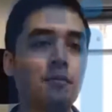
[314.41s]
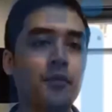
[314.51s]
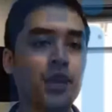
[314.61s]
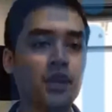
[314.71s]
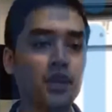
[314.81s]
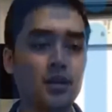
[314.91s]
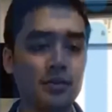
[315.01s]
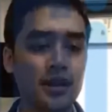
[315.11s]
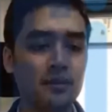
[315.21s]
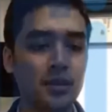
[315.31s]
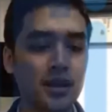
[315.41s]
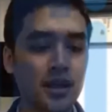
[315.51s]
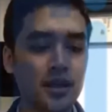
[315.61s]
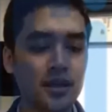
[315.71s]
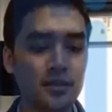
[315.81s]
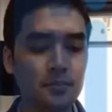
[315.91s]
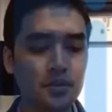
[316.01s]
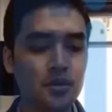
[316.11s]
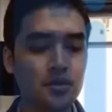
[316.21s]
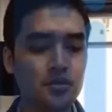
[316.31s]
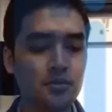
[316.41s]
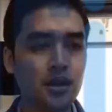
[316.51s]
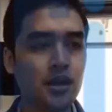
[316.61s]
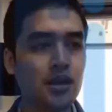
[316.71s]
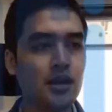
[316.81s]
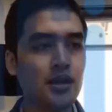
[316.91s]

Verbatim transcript: Uh, pinapayagan na po yung mga